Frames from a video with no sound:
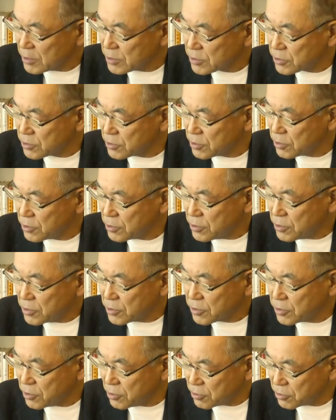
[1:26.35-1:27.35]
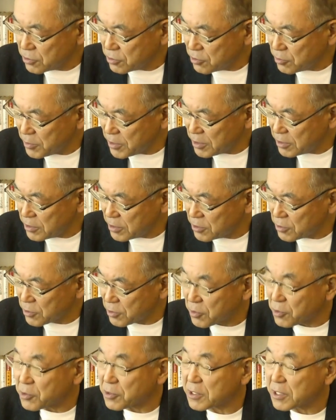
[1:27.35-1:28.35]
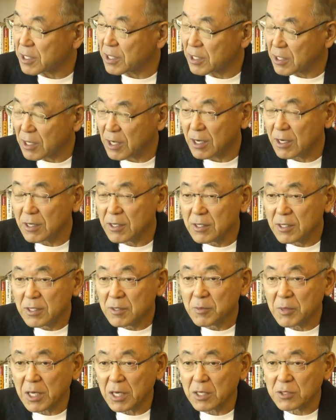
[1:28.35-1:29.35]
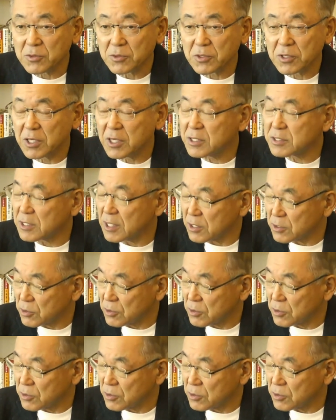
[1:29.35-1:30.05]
その供給面での混乱が、経済